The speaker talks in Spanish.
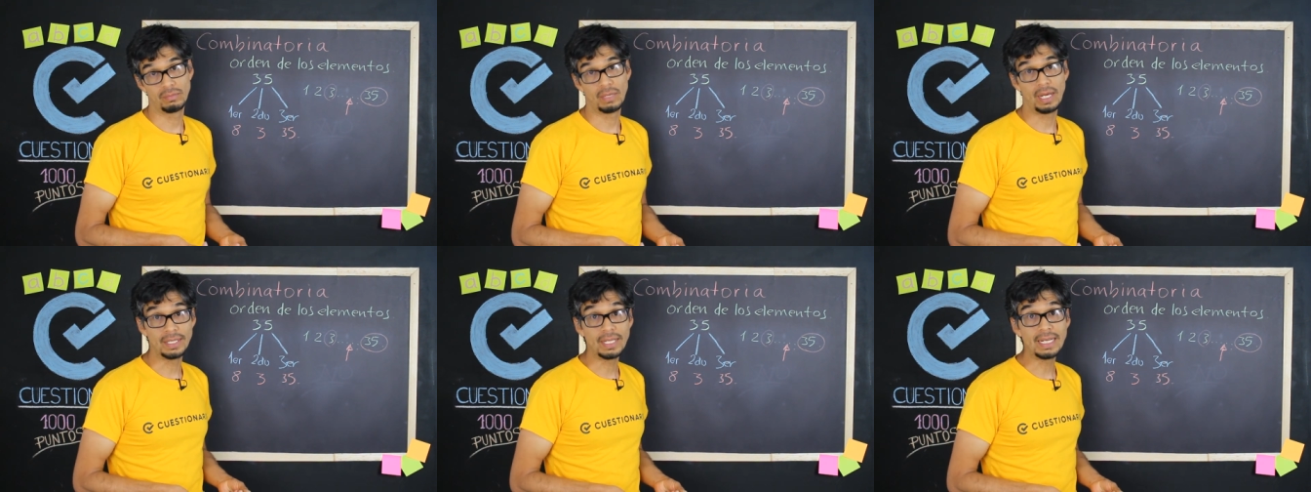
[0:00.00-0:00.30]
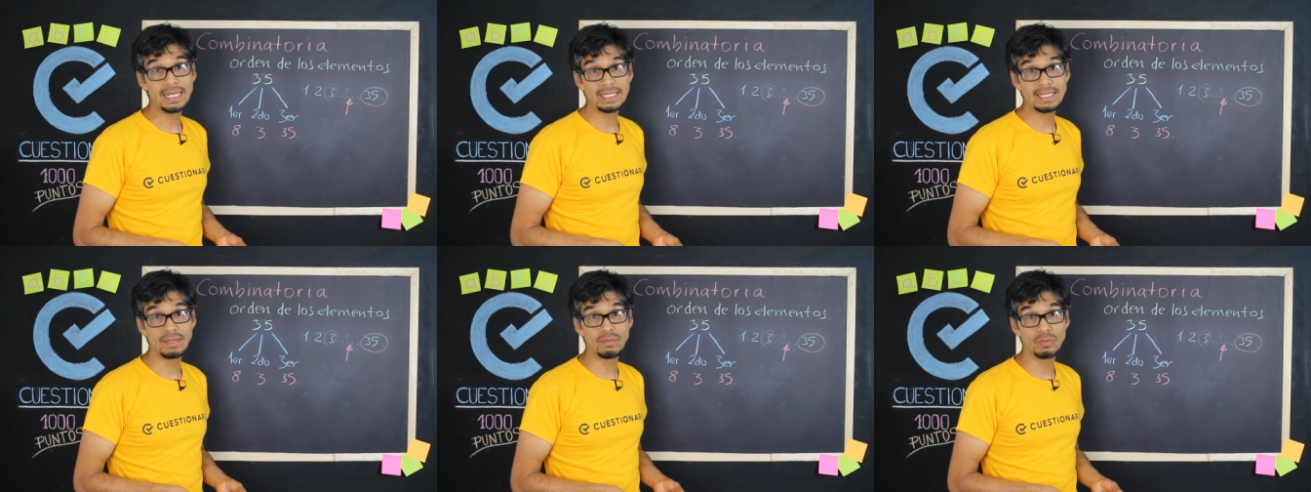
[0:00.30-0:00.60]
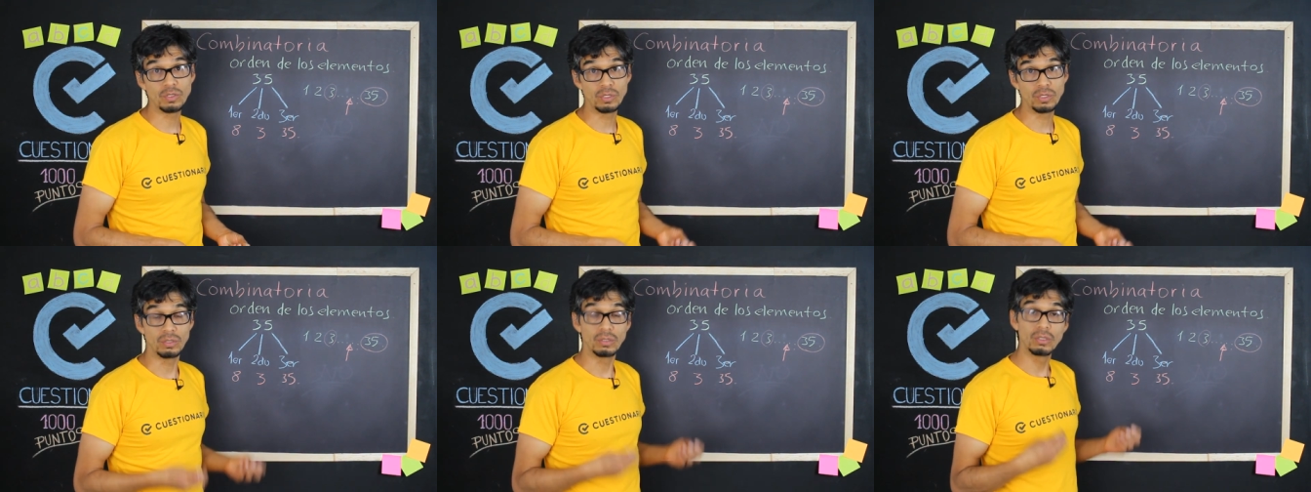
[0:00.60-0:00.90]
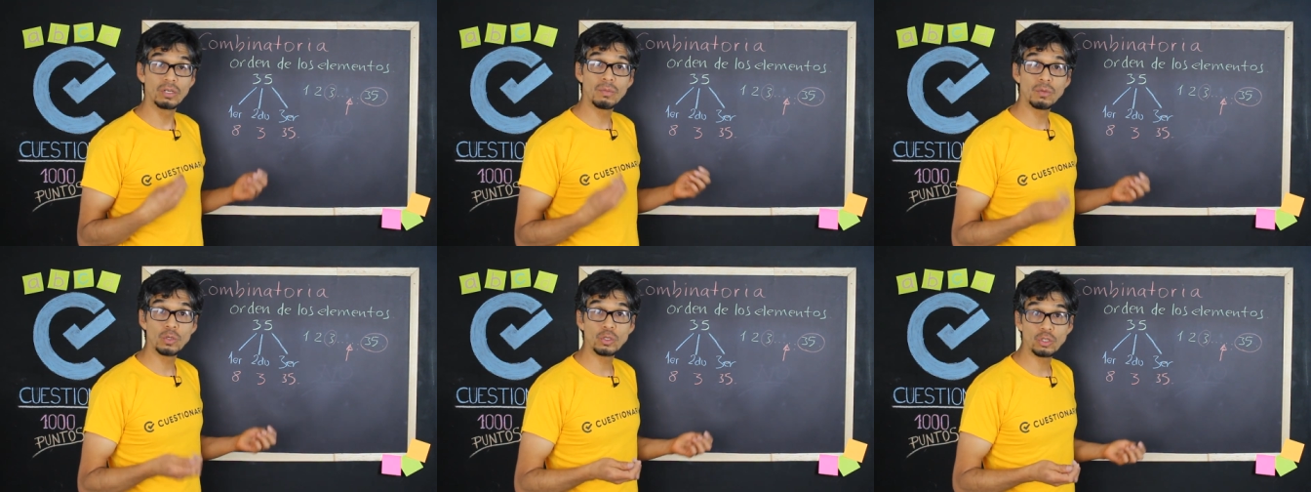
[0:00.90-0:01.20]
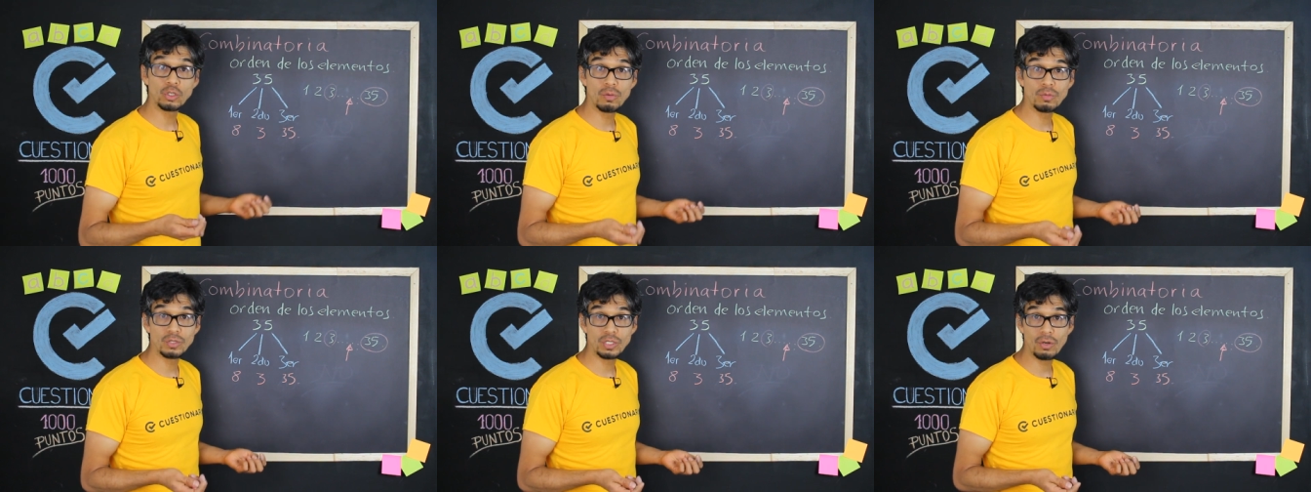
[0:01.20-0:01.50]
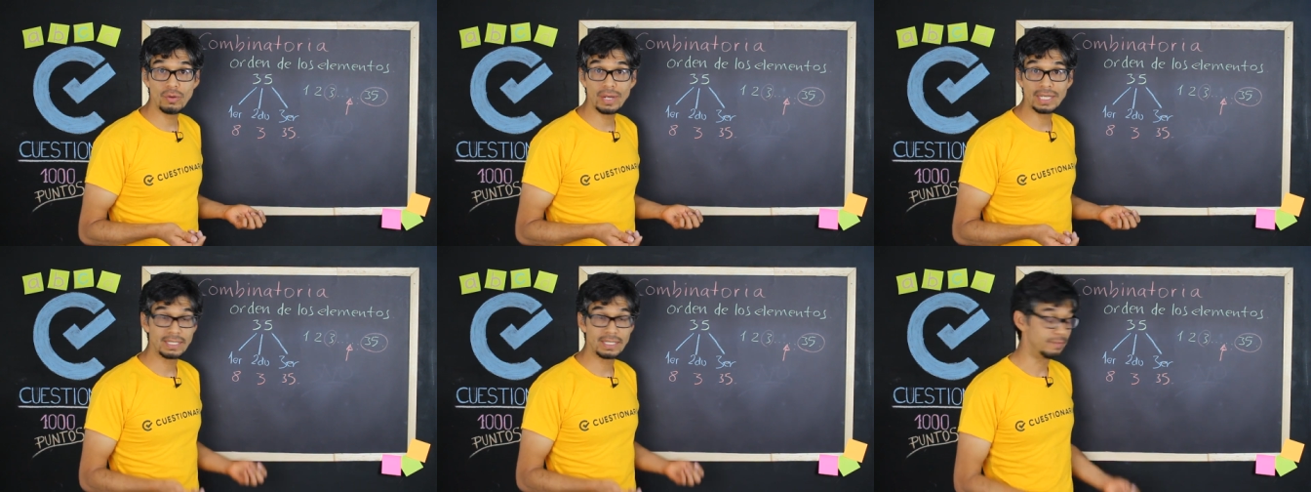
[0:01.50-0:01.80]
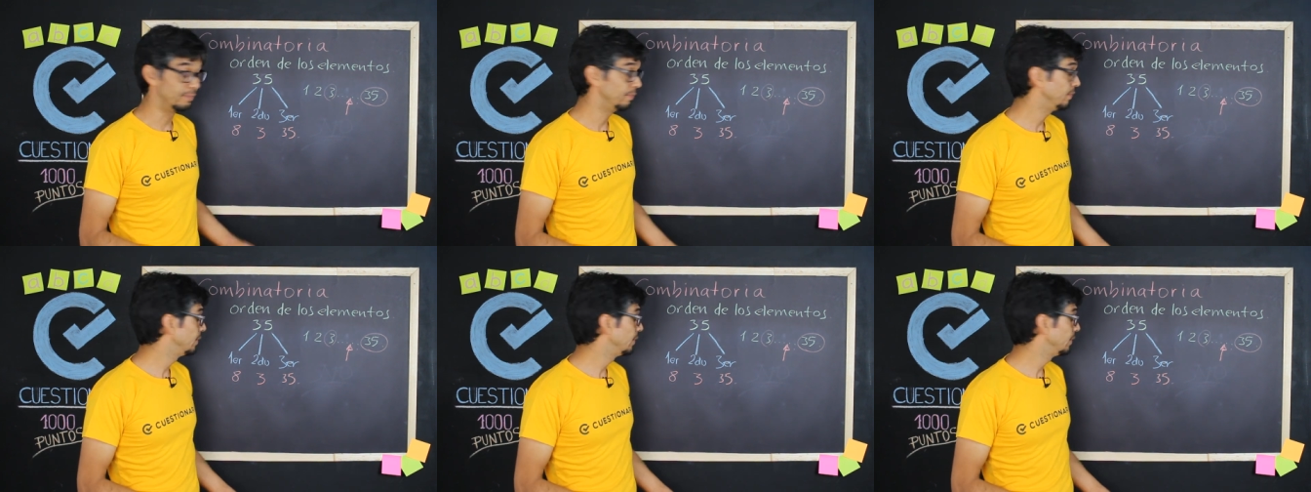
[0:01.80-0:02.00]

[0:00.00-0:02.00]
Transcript: Analicémoslo. ¿Cómo, cómo se lo hace?